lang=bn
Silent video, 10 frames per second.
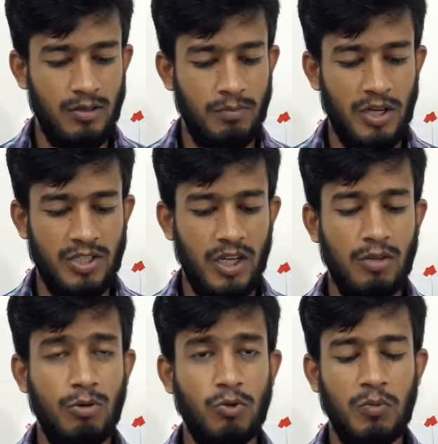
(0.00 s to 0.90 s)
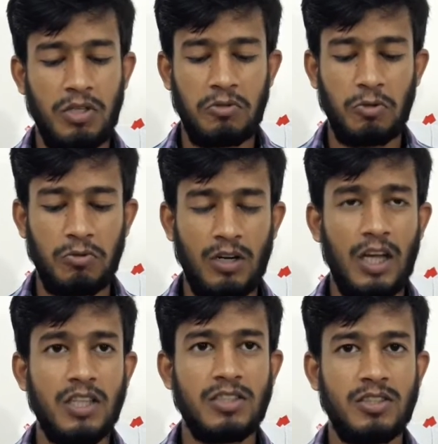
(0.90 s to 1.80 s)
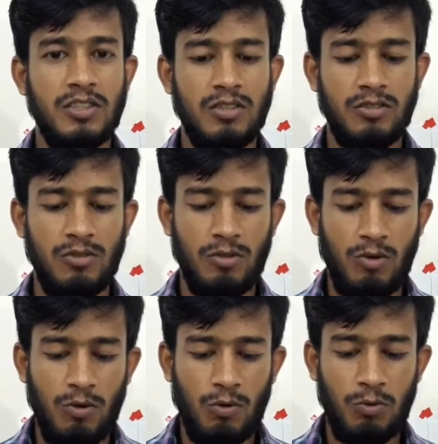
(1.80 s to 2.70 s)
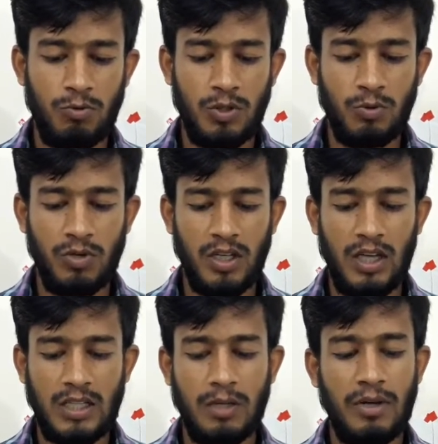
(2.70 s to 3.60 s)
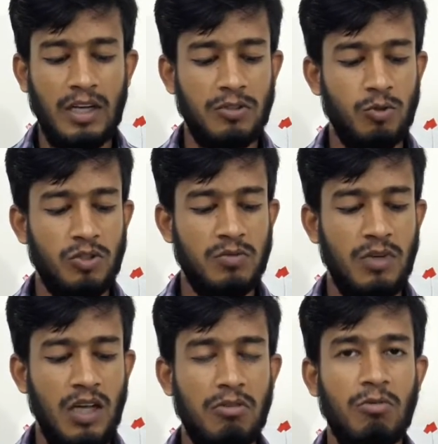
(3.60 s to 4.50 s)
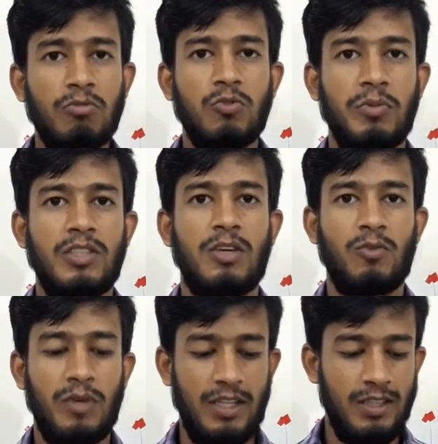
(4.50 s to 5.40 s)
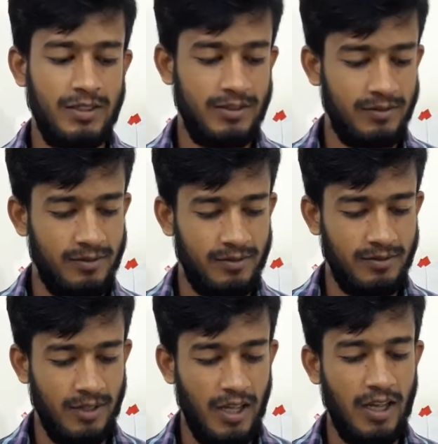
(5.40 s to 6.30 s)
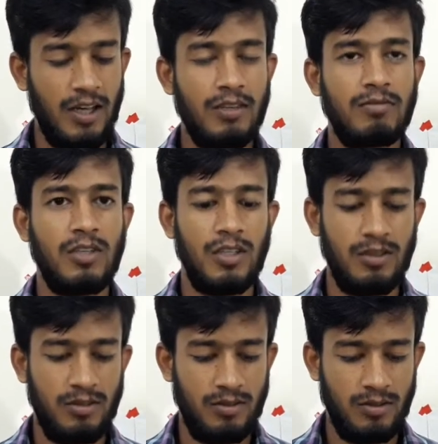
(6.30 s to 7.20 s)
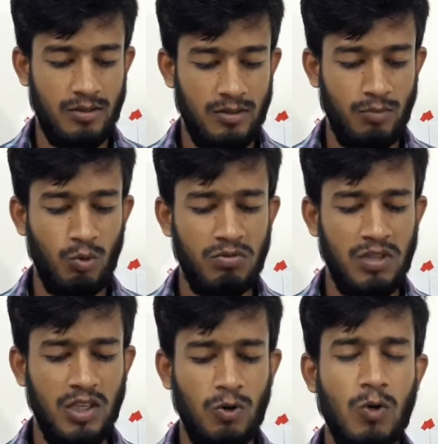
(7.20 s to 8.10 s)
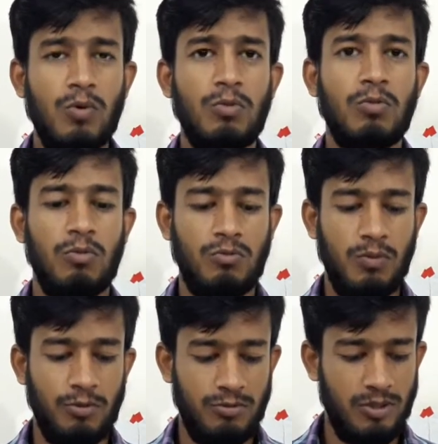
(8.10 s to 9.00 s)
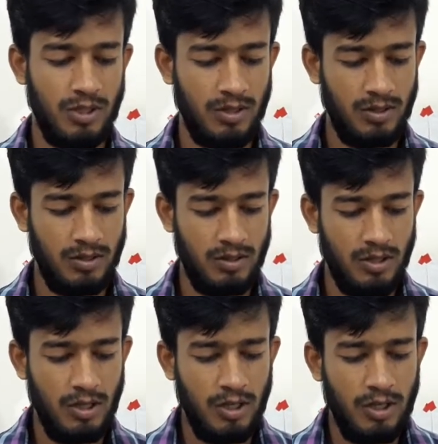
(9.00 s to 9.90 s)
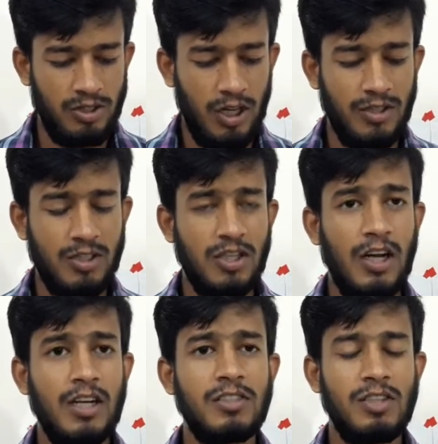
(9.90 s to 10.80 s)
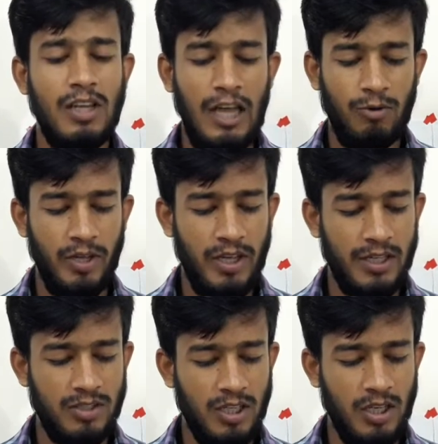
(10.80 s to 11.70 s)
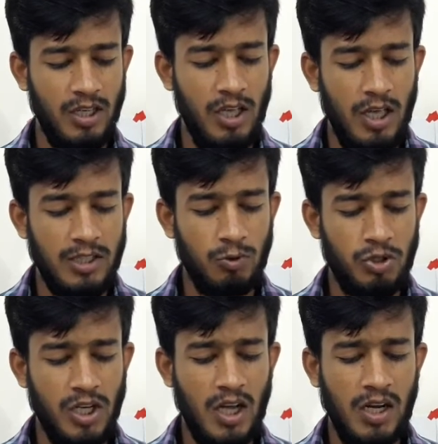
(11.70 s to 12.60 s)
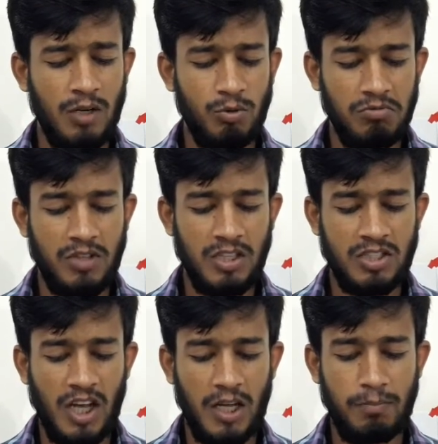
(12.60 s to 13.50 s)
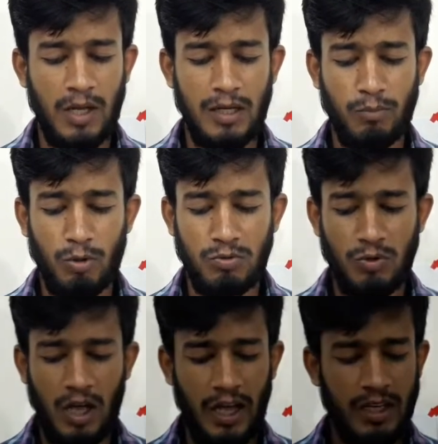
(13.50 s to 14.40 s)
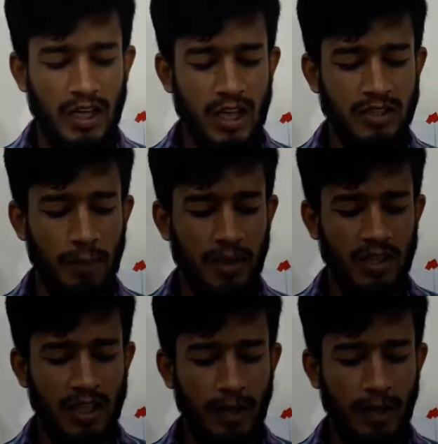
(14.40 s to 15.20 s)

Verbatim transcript: পাশে ক্ষতবিক্ষত লাশ অনুতে দূরে আধা ভাঙা চশমা রক্ত ভেজা রুমাল এক হাত নেই মুক্তি অনবরত রক্ত পড়ছে সাদা শার্ট লাল হয়ে গেছে যেন শিকারের উদ্দেশ্যে একপাল বন্য হায়না চাপাতির